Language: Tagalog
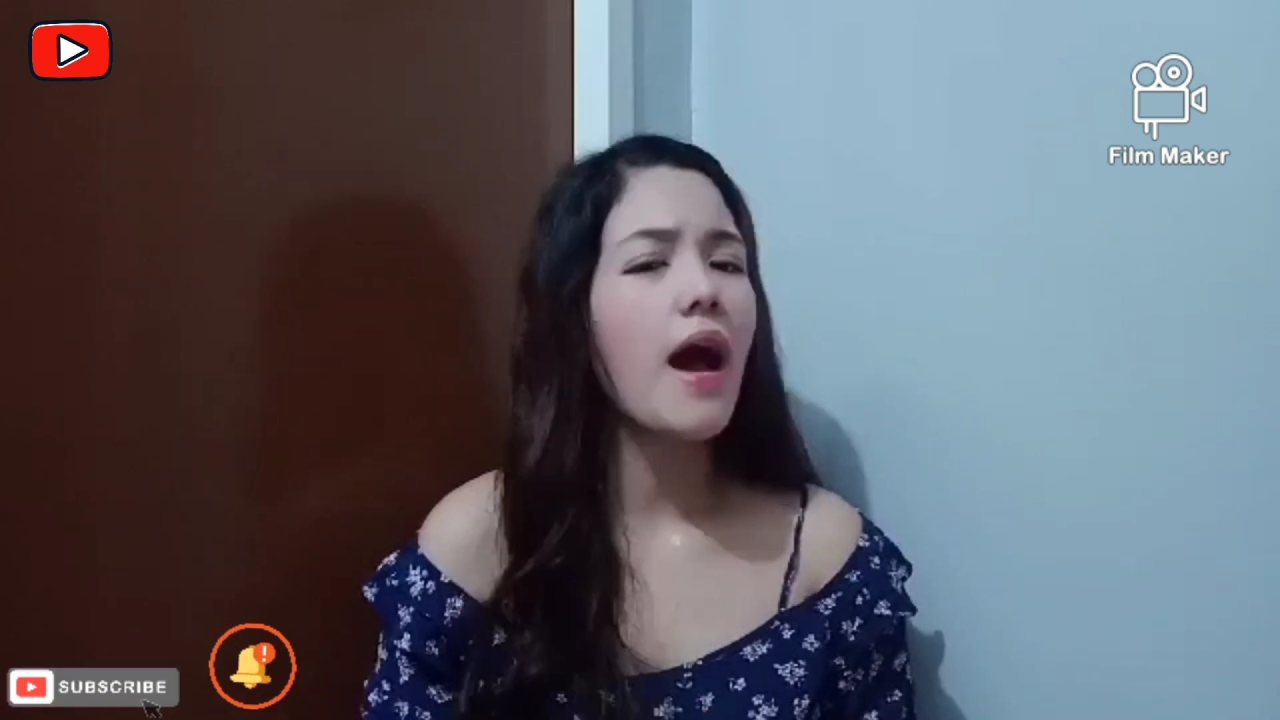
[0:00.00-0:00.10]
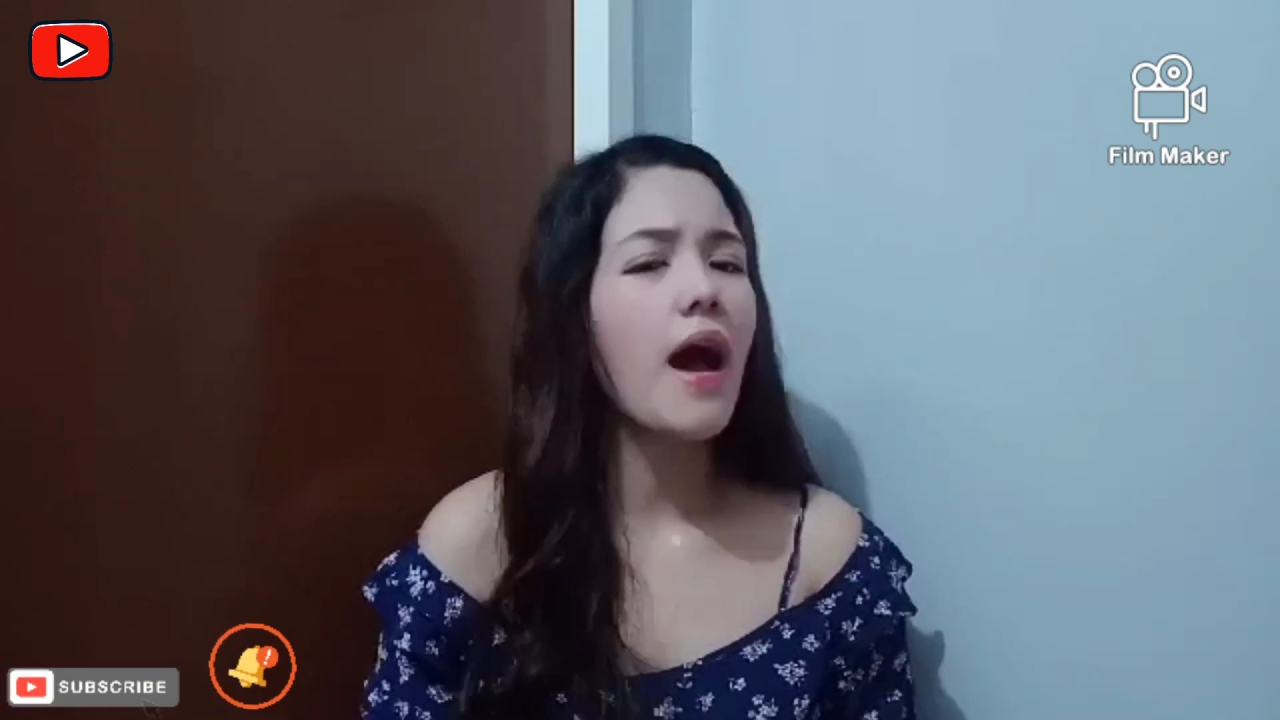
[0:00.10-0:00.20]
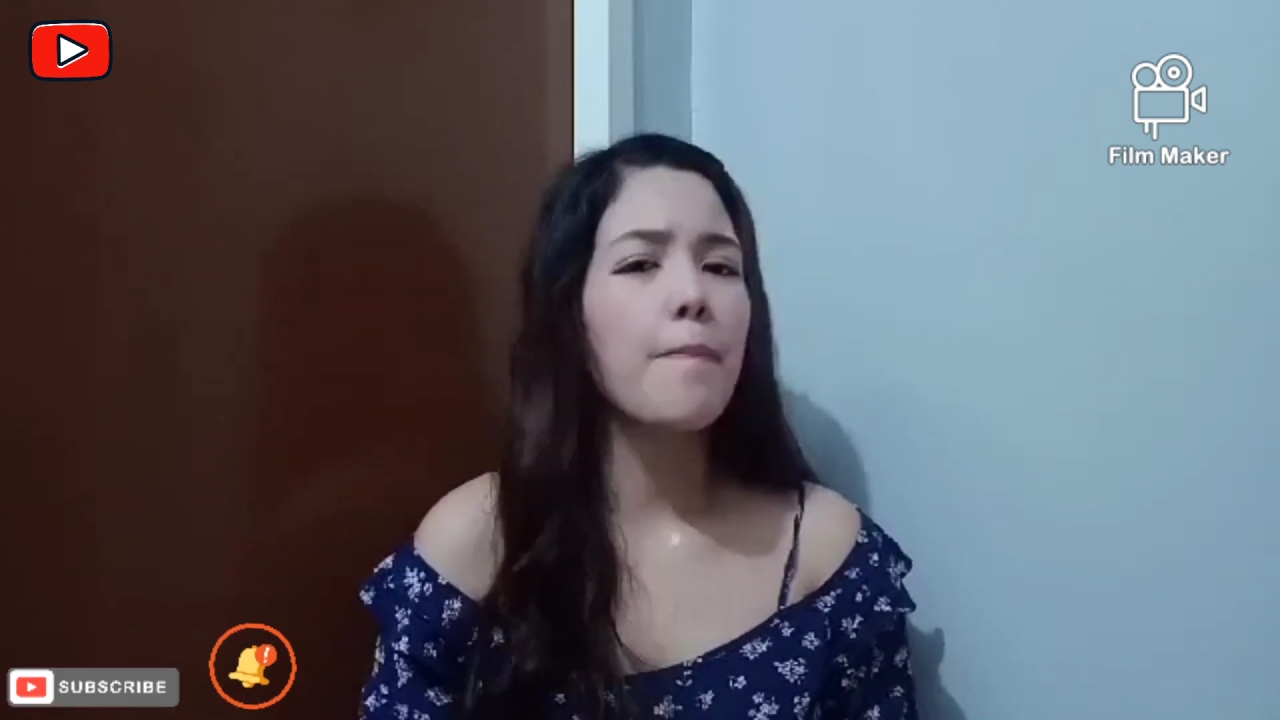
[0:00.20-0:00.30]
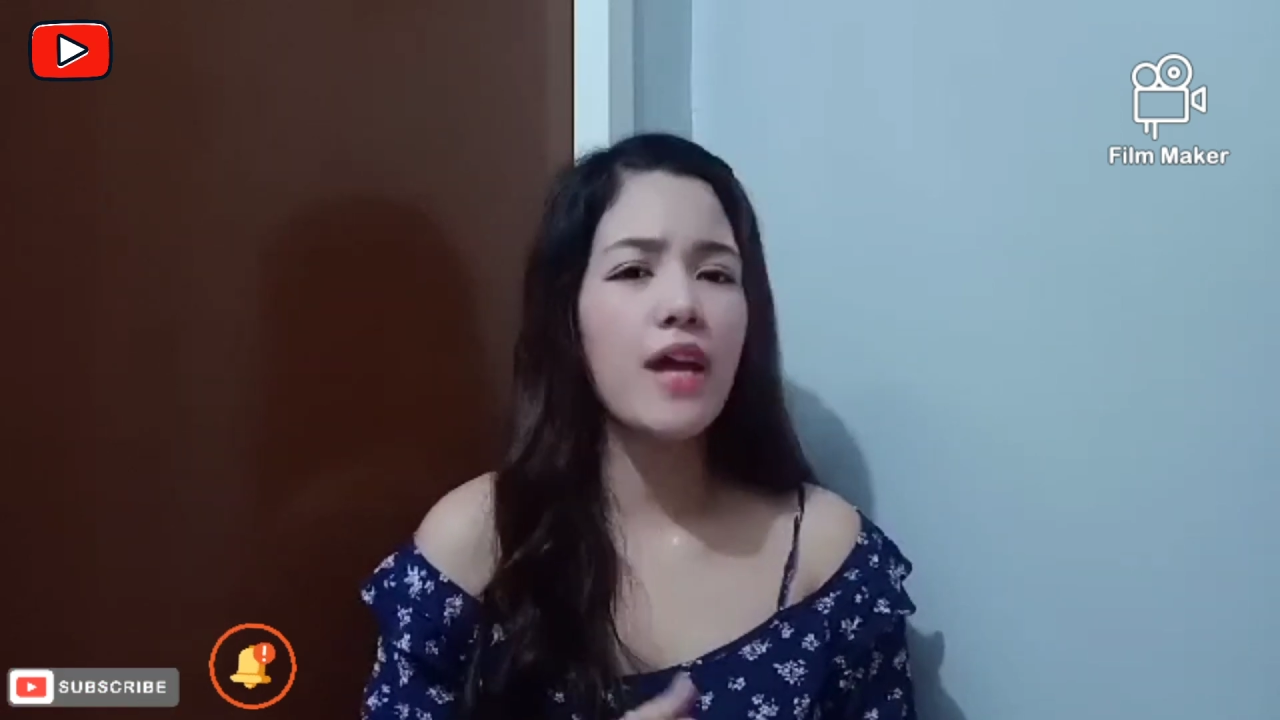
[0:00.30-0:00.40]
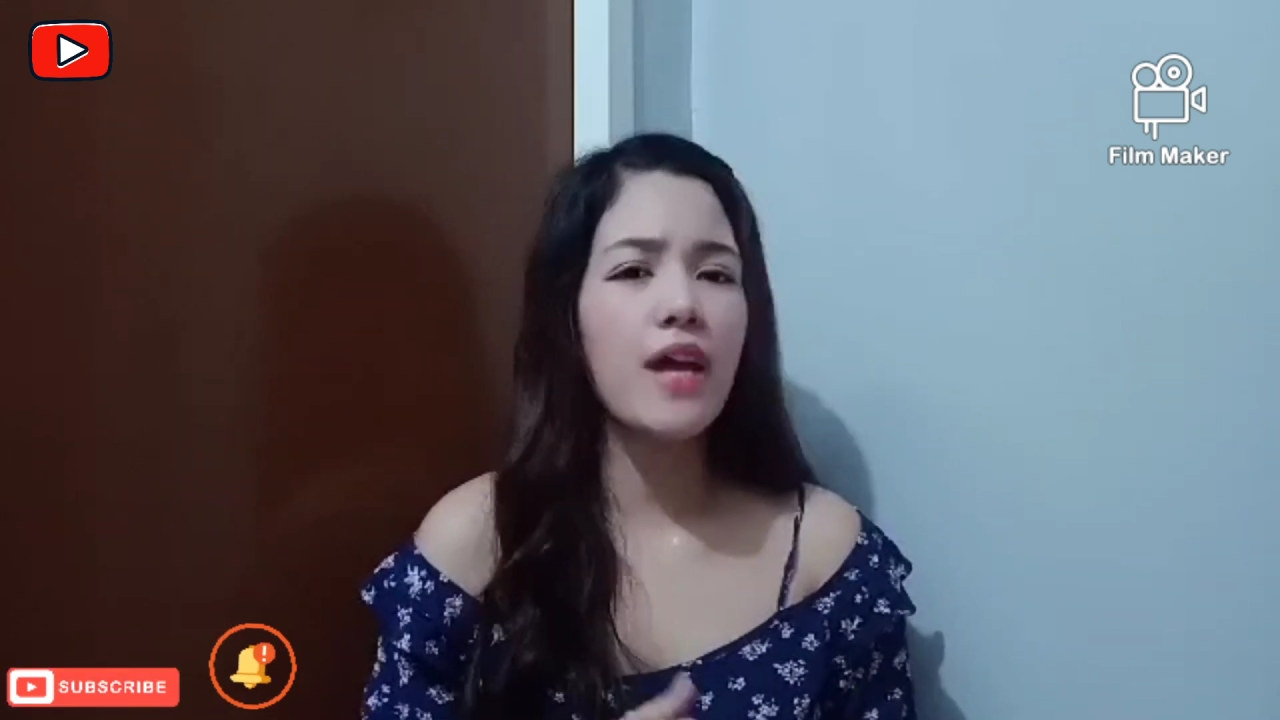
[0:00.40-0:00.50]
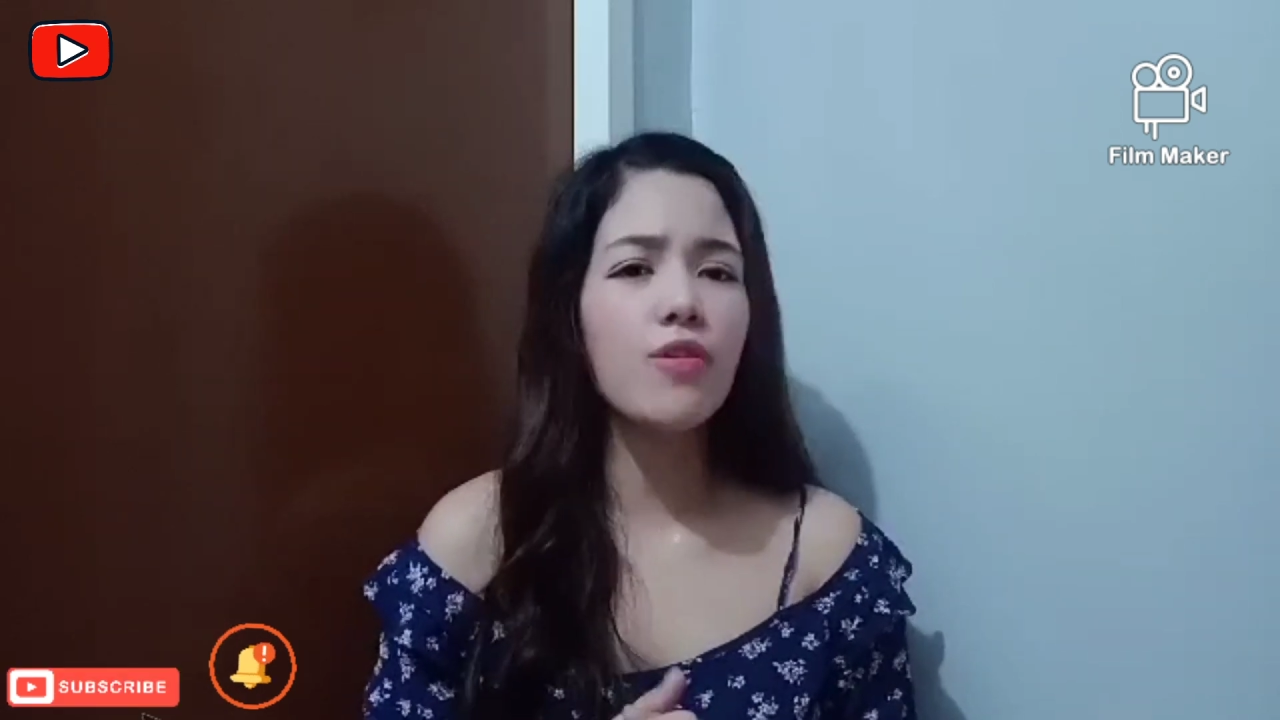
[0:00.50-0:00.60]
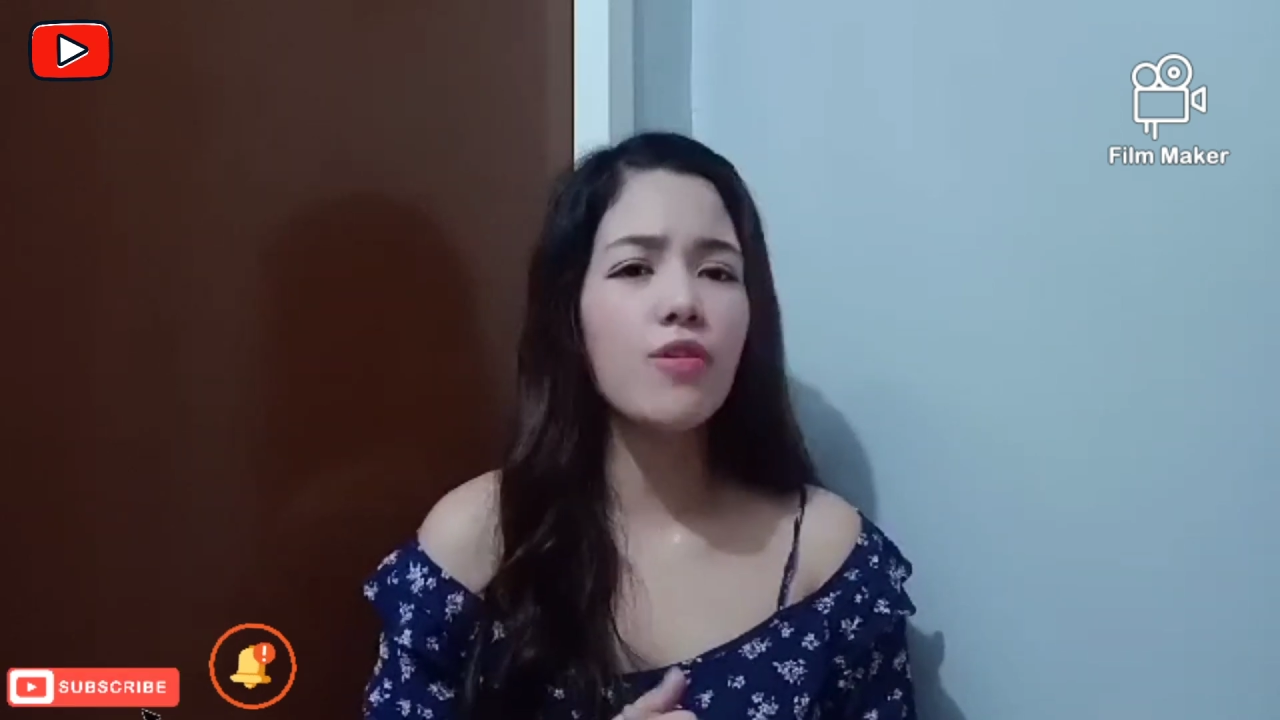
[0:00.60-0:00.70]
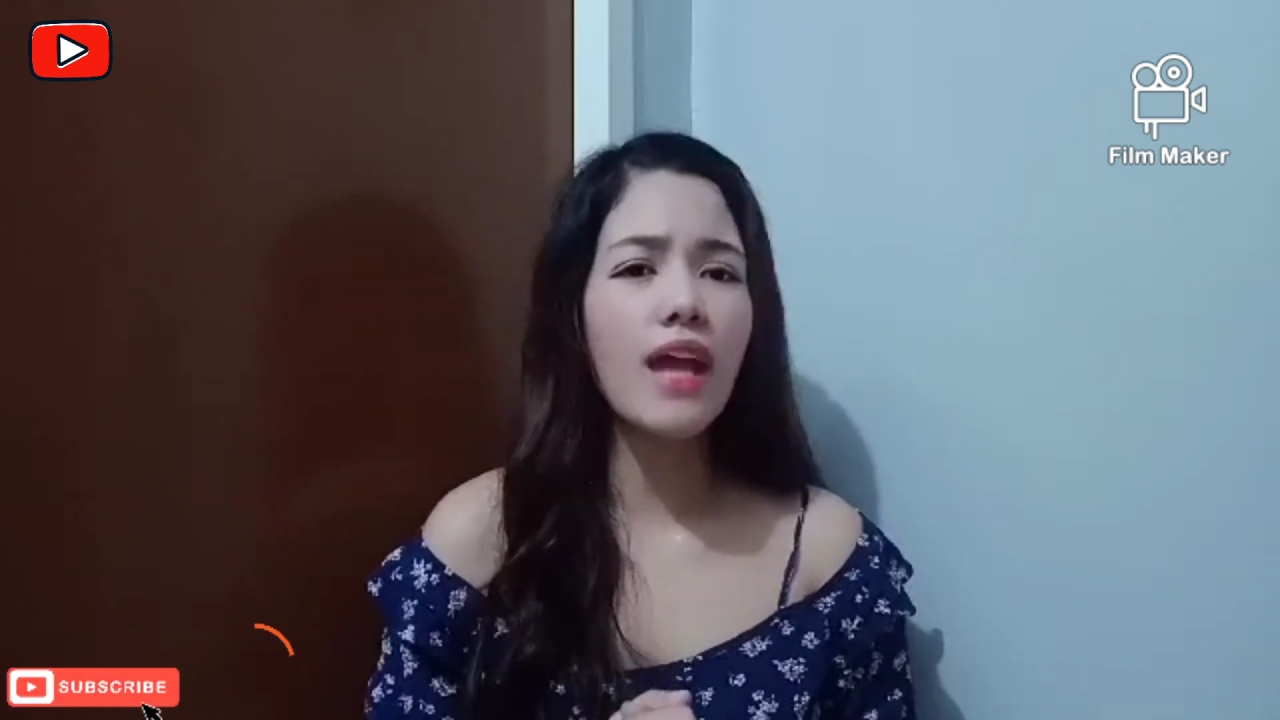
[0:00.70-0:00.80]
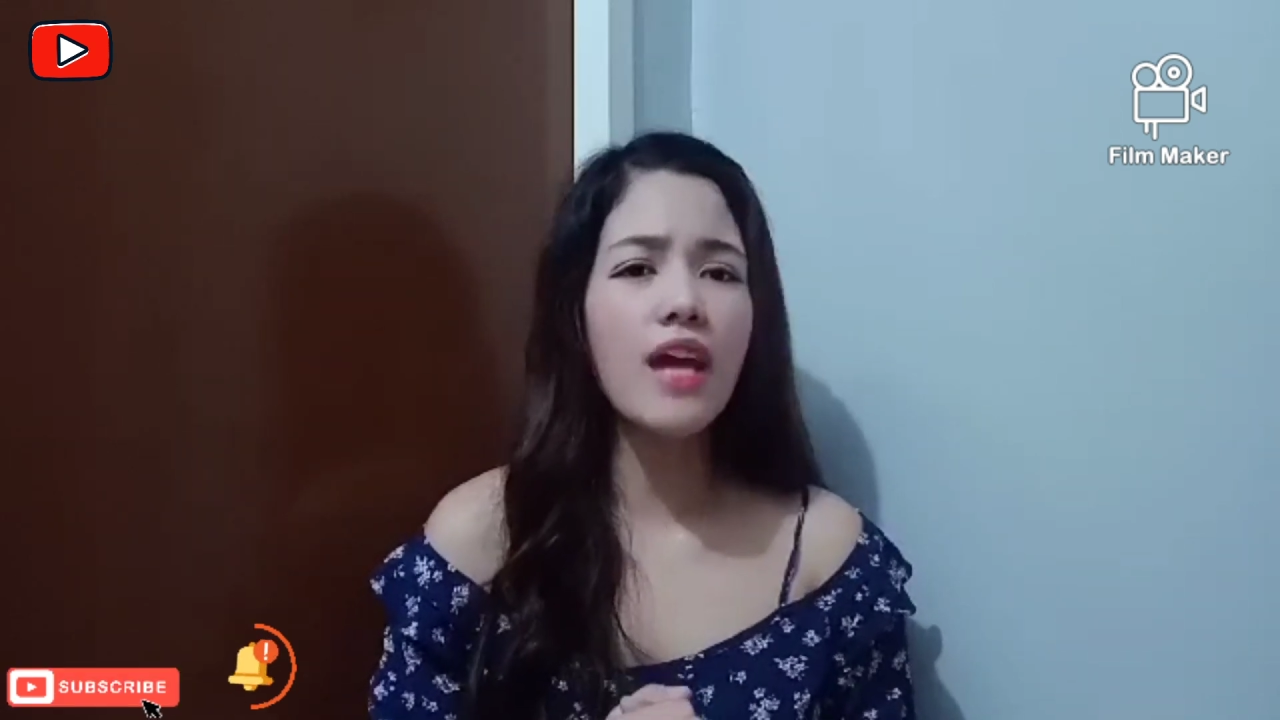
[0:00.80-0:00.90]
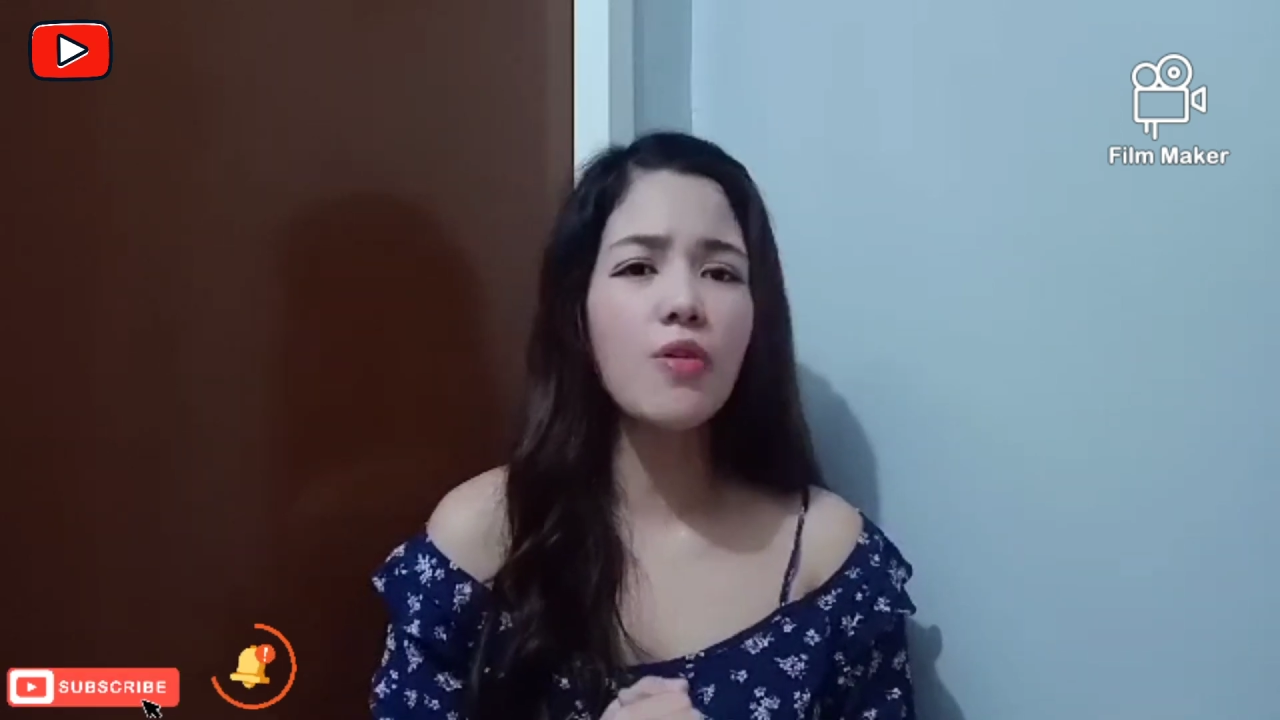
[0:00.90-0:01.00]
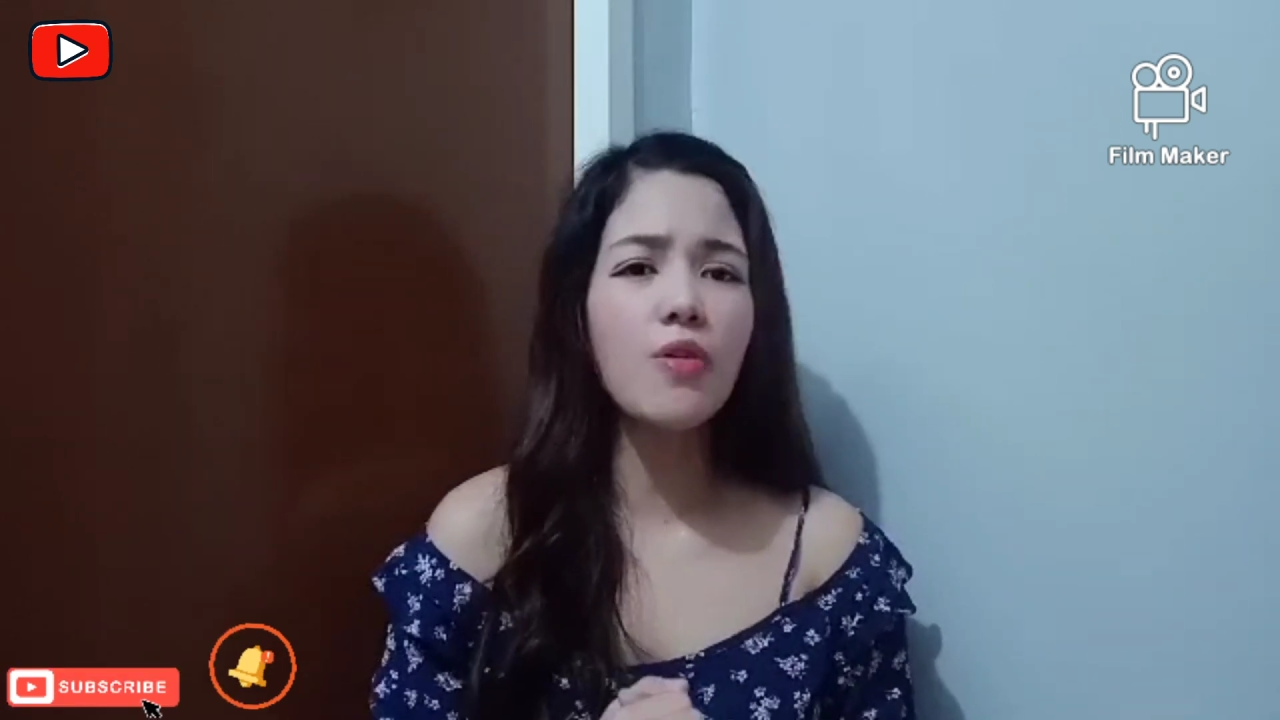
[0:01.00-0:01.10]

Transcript: Mayroon tayong